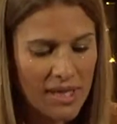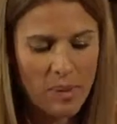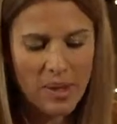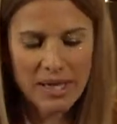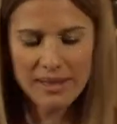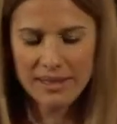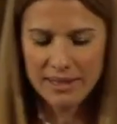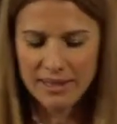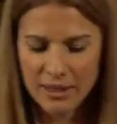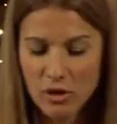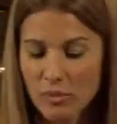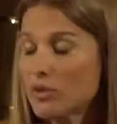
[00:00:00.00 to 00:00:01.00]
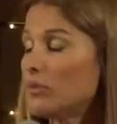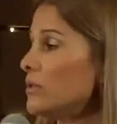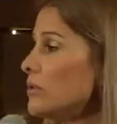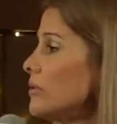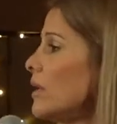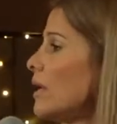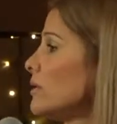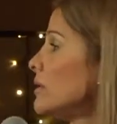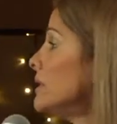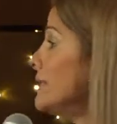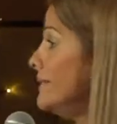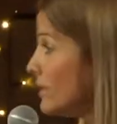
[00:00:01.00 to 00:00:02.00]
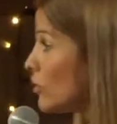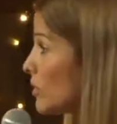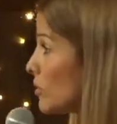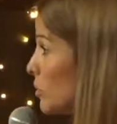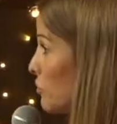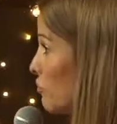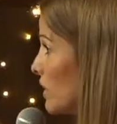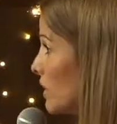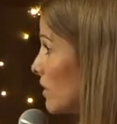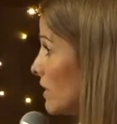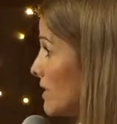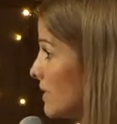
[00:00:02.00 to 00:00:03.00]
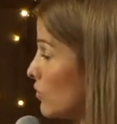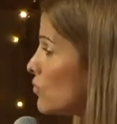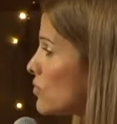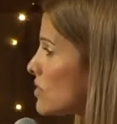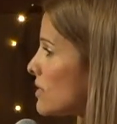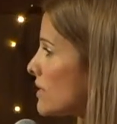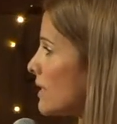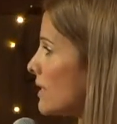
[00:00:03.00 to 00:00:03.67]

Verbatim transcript: après les, commandements. Hein. Les dix commandements, vous les connaissez tous.